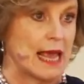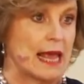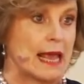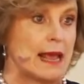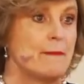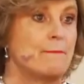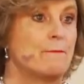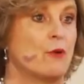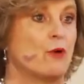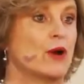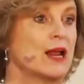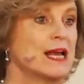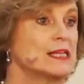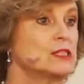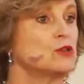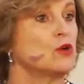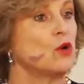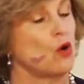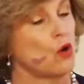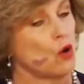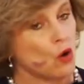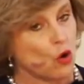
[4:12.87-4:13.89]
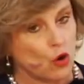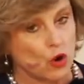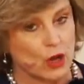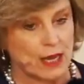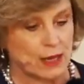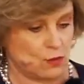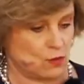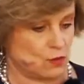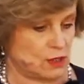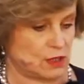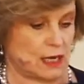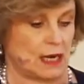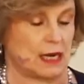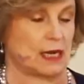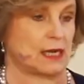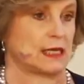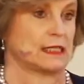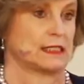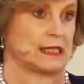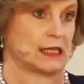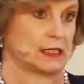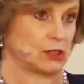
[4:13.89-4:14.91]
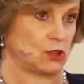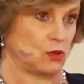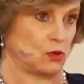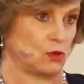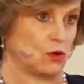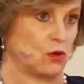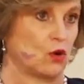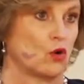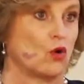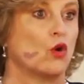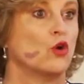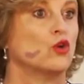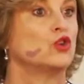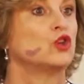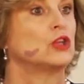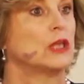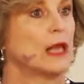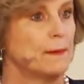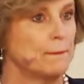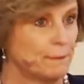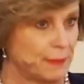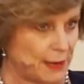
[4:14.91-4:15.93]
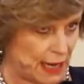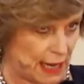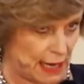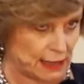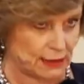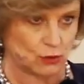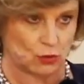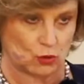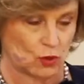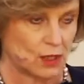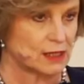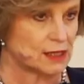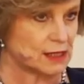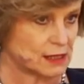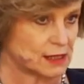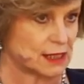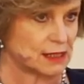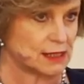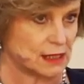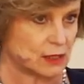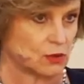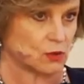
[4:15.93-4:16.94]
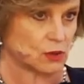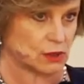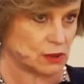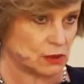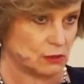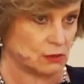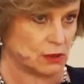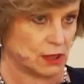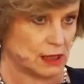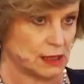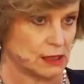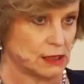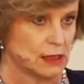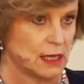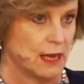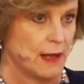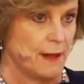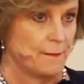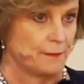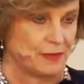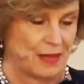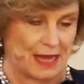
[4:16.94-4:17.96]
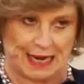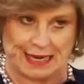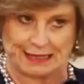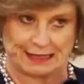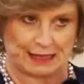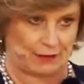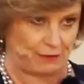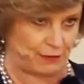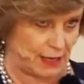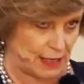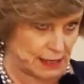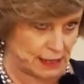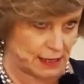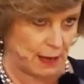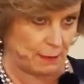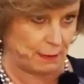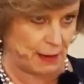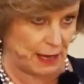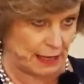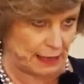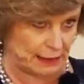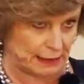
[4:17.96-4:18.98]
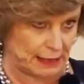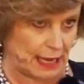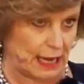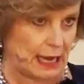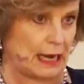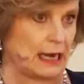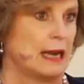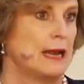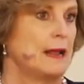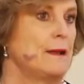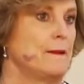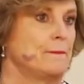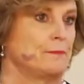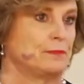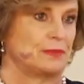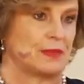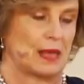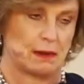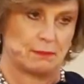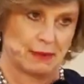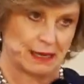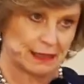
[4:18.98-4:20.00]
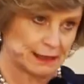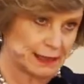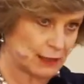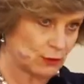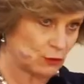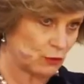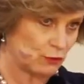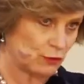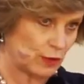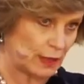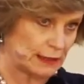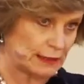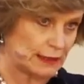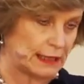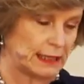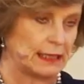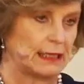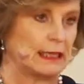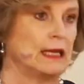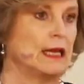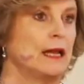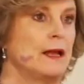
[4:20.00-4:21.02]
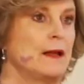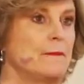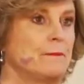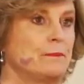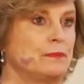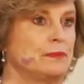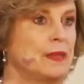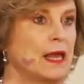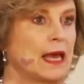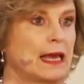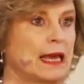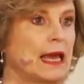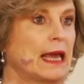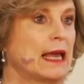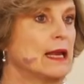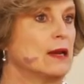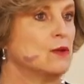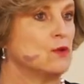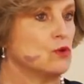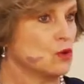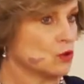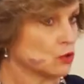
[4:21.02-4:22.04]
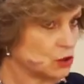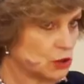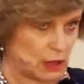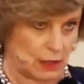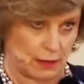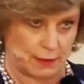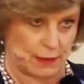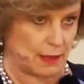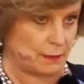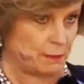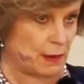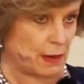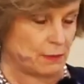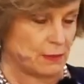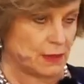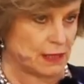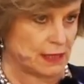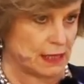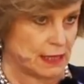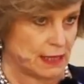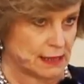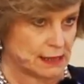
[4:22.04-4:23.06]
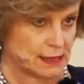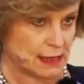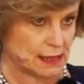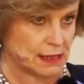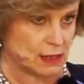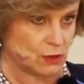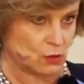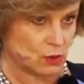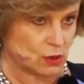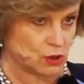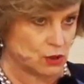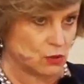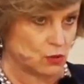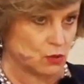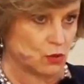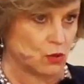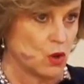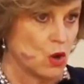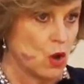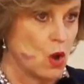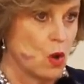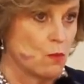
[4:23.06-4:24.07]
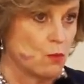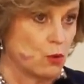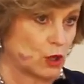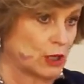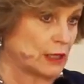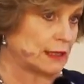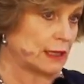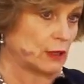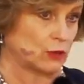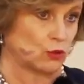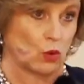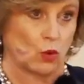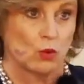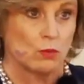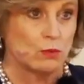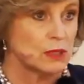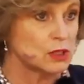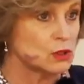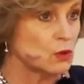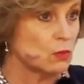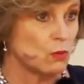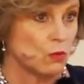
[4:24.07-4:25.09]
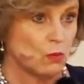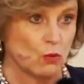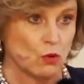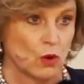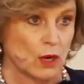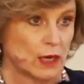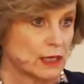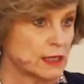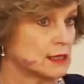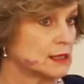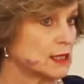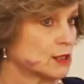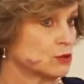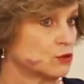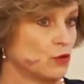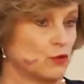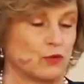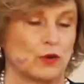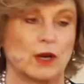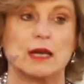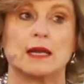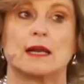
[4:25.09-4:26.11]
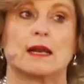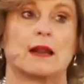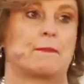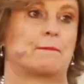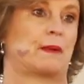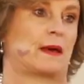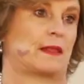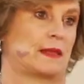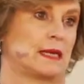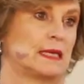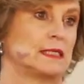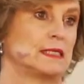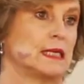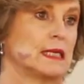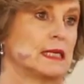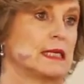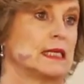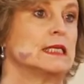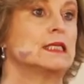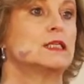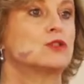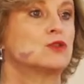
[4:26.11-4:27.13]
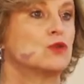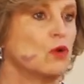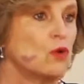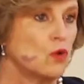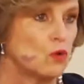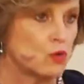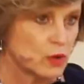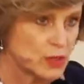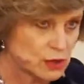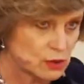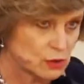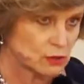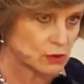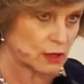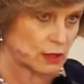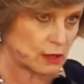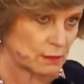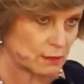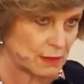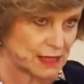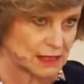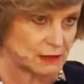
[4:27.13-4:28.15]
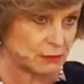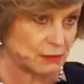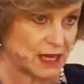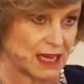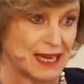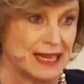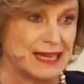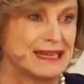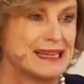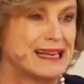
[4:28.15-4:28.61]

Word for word: Y por eso hoy nuestra legislación contempla todas estas situaciones de la interferencia parental, del maltrato infantil, de que no se debe de permitir esta situación porque tanto hombres como mujeres la sufren y la padecen y son juicios además, Miguel,